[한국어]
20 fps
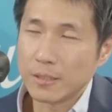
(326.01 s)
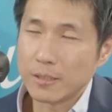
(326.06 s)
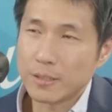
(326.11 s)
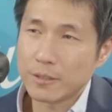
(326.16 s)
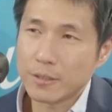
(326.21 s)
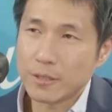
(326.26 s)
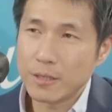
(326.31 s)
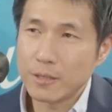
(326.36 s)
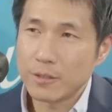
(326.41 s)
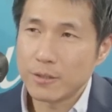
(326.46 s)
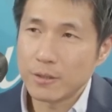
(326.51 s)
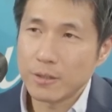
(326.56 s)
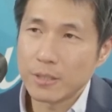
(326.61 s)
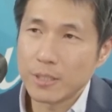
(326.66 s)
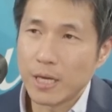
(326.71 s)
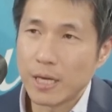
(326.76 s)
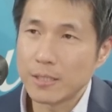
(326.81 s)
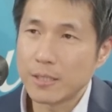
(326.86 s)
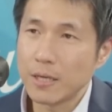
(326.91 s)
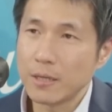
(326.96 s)
실질적인
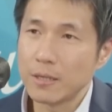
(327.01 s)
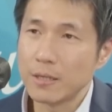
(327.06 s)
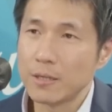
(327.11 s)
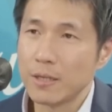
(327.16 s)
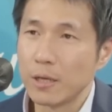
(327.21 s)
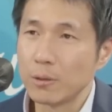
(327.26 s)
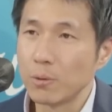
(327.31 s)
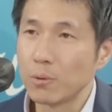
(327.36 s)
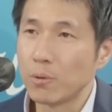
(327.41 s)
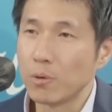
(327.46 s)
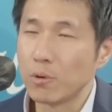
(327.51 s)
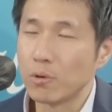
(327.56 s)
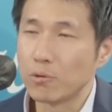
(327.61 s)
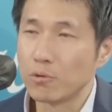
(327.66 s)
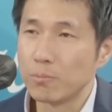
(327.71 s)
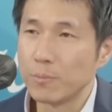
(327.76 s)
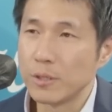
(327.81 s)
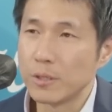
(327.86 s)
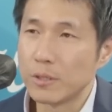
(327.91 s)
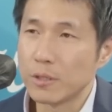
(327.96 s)
대책을 내놓고
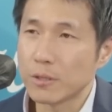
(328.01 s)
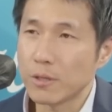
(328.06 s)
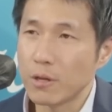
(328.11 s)
국민들을